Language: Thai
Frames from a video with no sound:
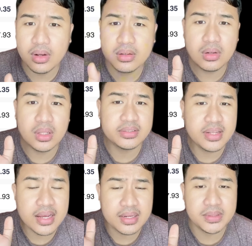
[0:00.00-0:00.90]
เออ ลาซา
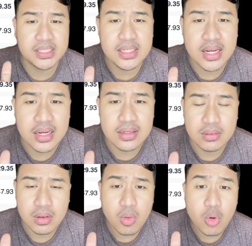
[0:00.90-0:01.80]
ด้าเนี่ยมันใช้ยังไง แล้ว
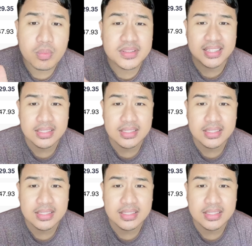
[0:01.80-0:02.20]
ก็โค้ดมันใช้